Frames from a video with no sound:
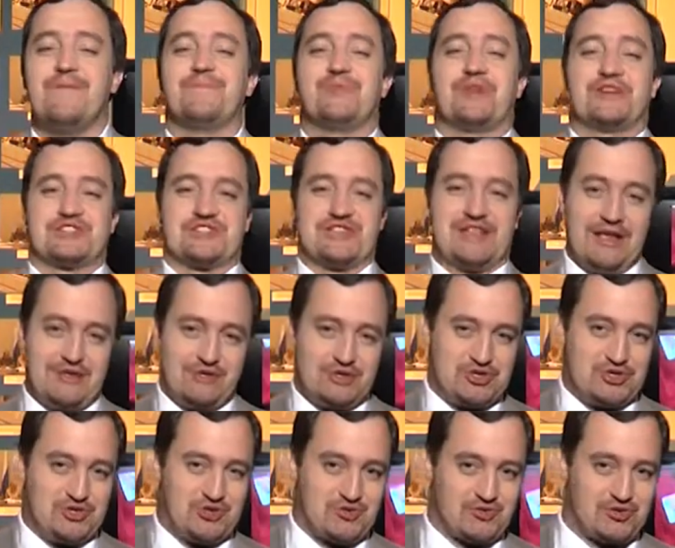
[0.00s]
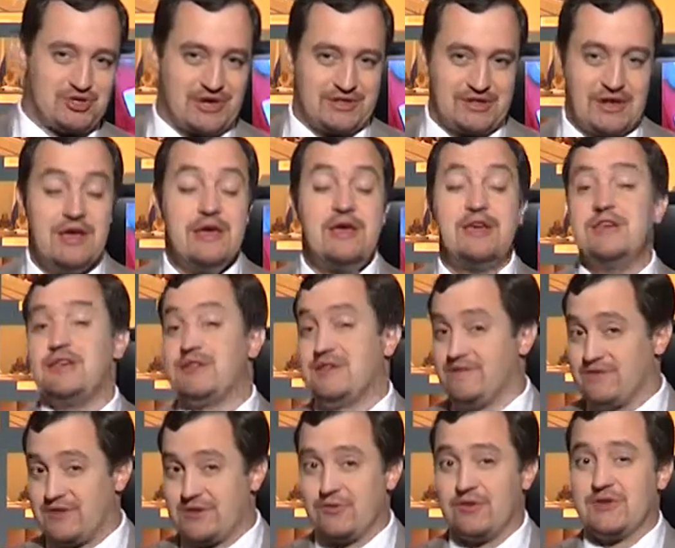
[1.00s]
Наш следующий сюжет из
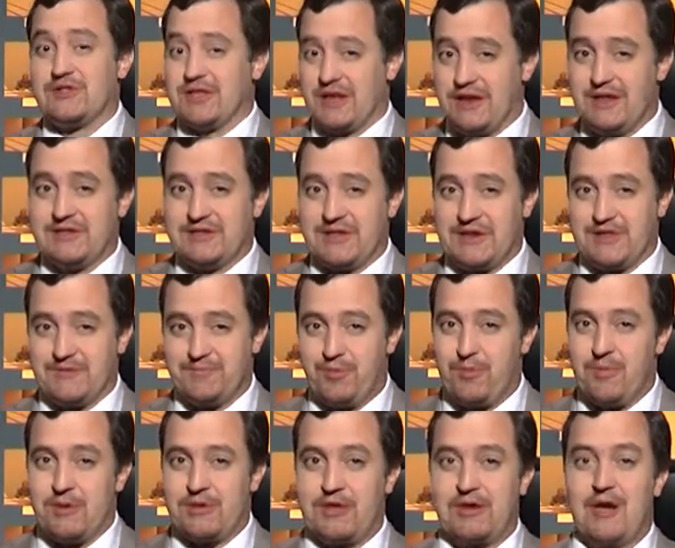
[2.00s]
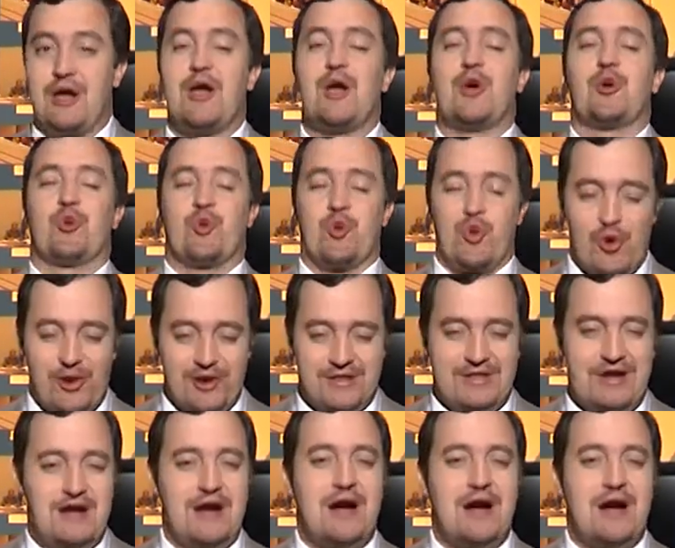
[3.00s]
нефтяной столицы республики, города